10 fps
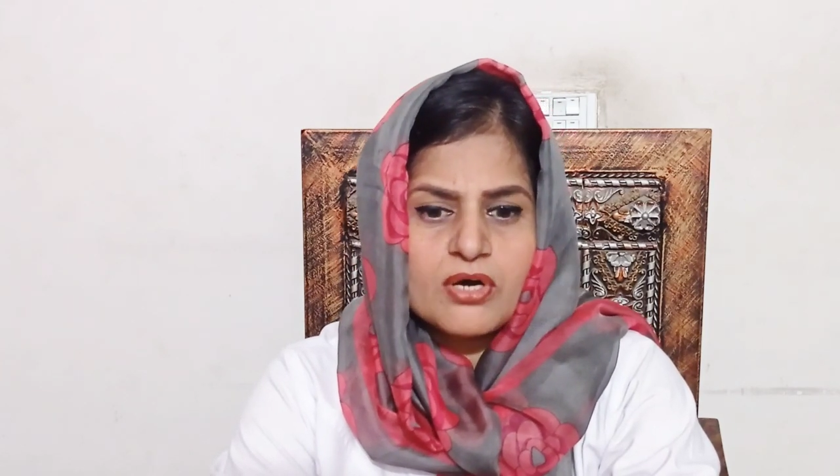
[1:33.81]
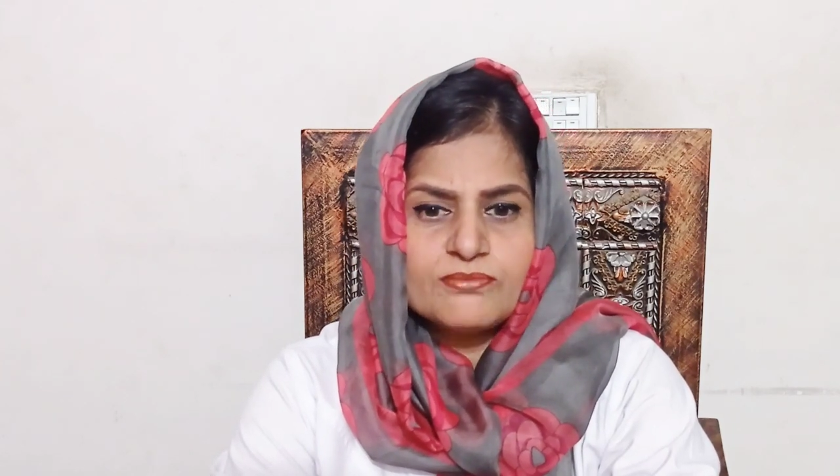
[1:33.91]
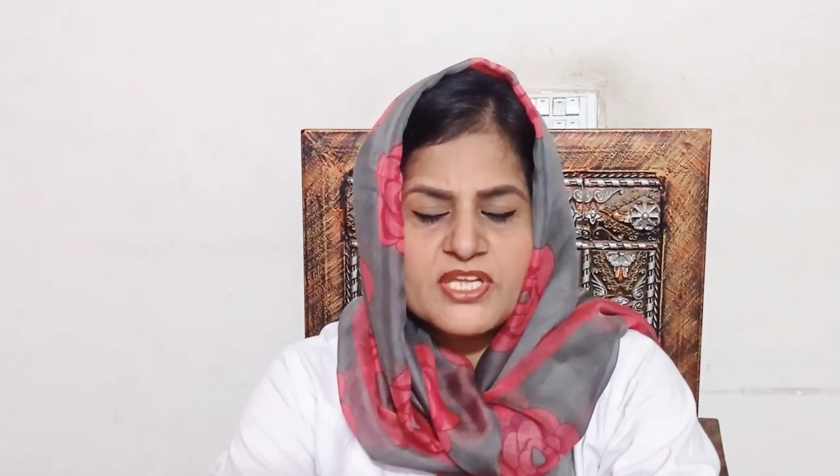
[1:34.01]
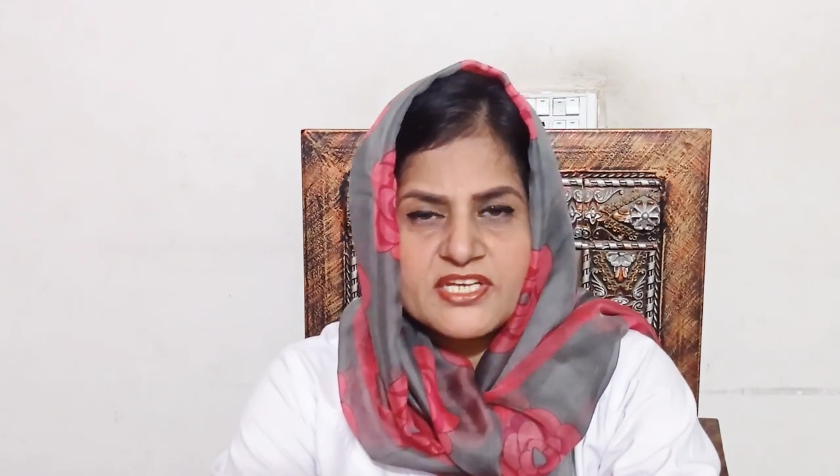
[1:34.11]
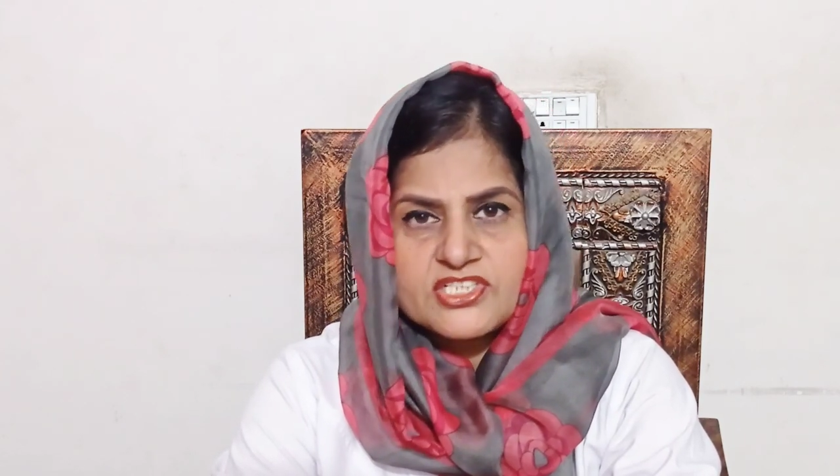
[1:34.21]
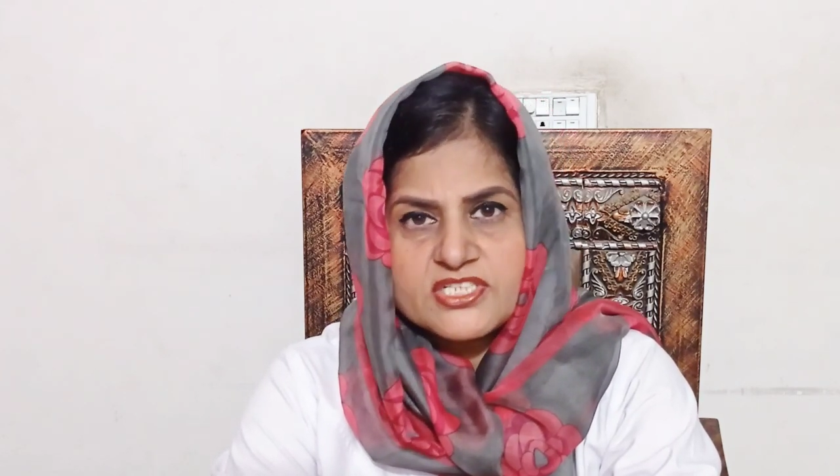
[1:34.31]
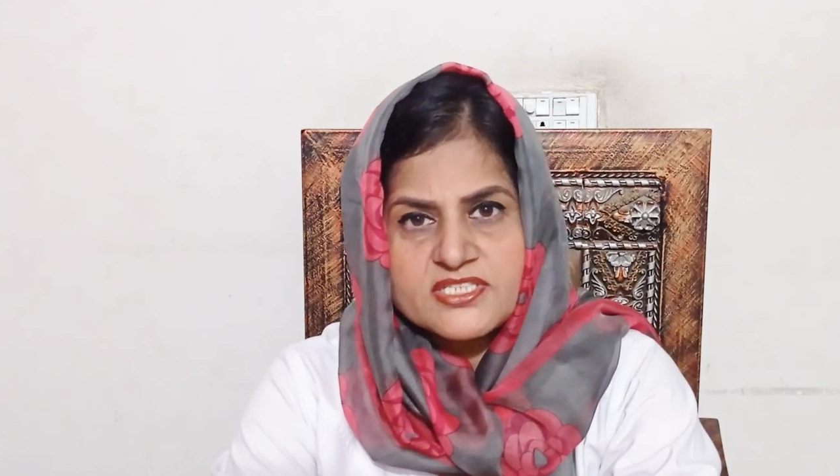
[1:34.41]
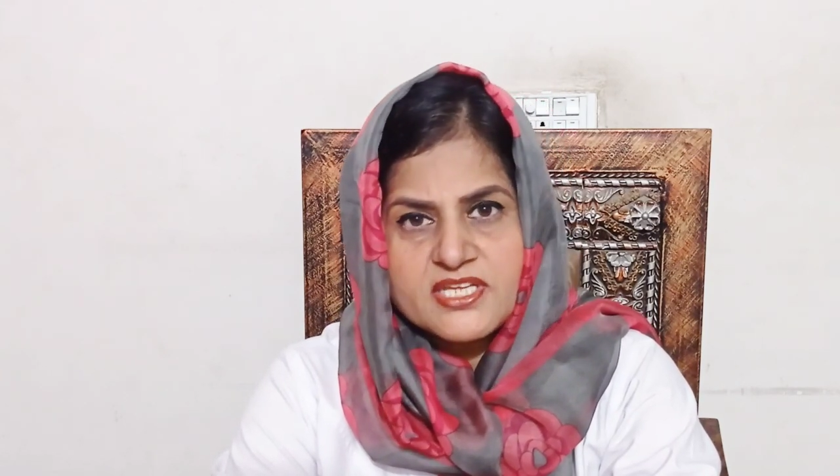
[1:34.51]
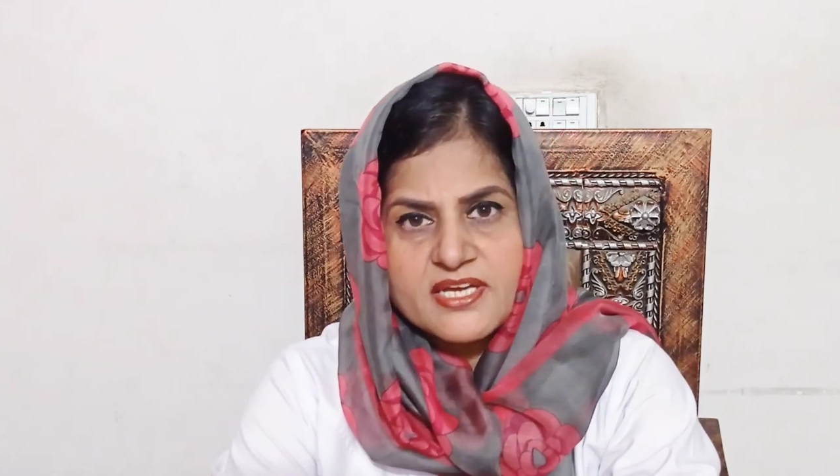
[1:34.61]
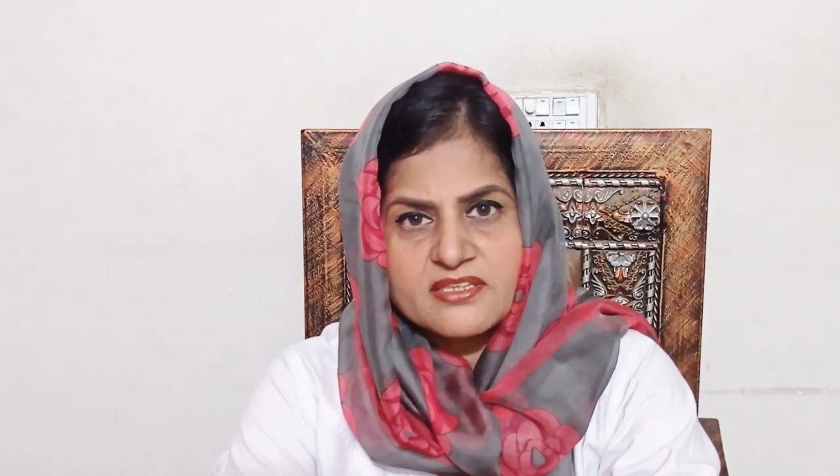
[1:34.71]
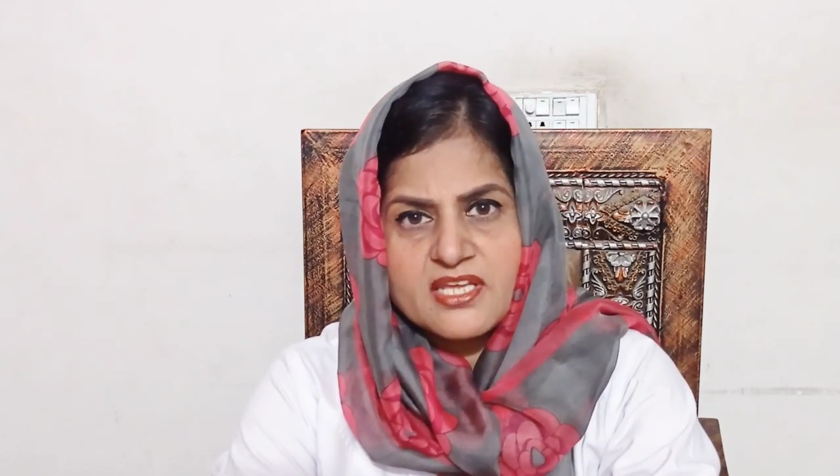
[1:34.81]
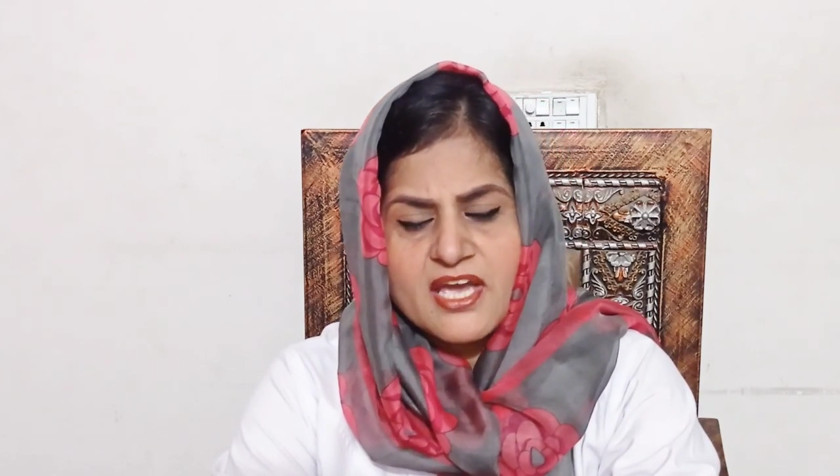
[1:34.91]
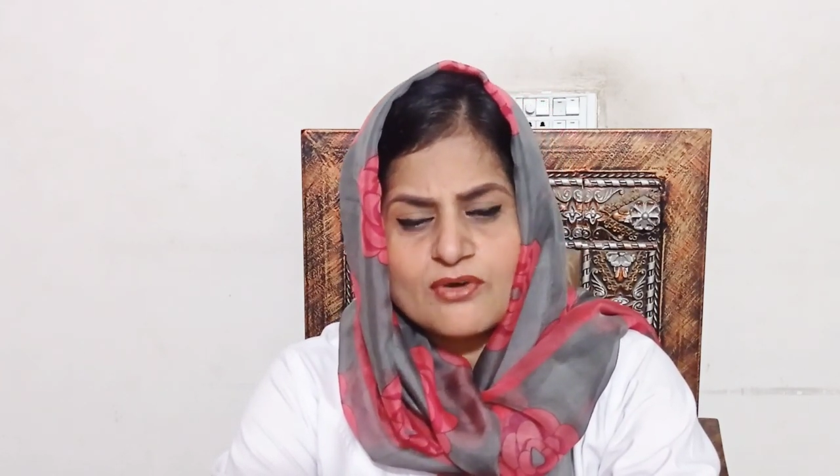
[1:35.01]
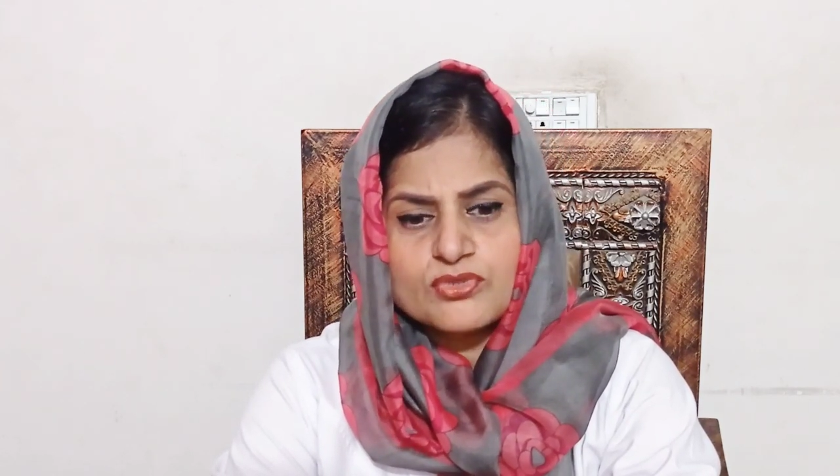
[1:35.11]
हम देख चीज़ देखते हैं